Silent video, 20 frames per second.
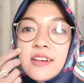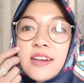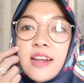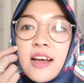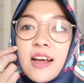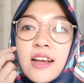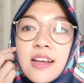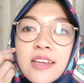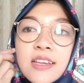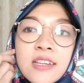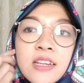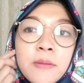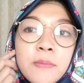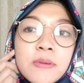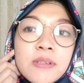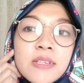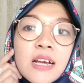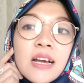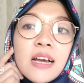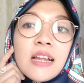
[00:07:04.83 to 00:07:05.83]
Nah, ini
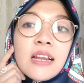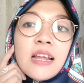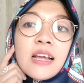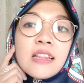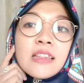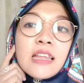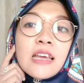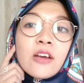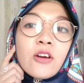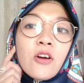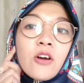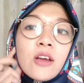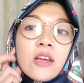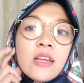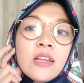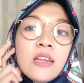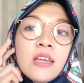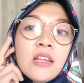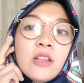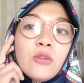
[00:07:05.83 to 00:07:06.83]
bisa kalian tengok,
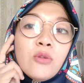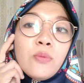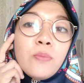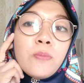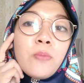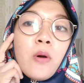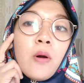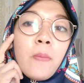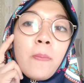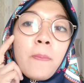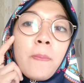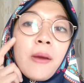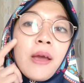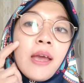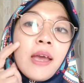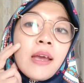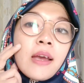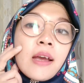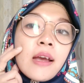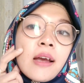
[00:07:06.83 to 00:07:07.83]
ini itu
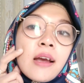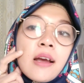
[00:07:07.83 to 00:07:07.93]
bopeng.